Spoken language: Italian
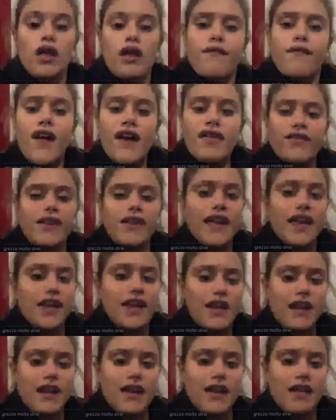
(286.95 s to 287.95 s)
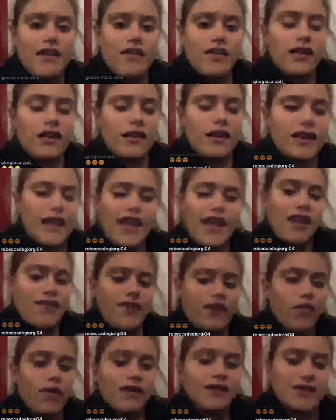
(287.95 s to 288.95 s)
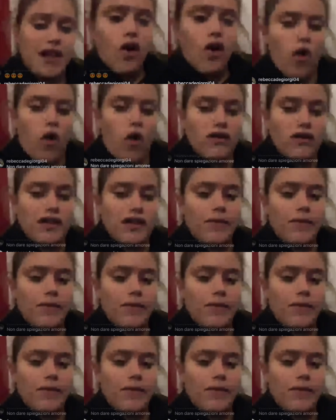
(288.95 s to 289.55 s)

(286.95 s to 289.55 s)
farvi chiarire, eh, chiarirvi questa cosa,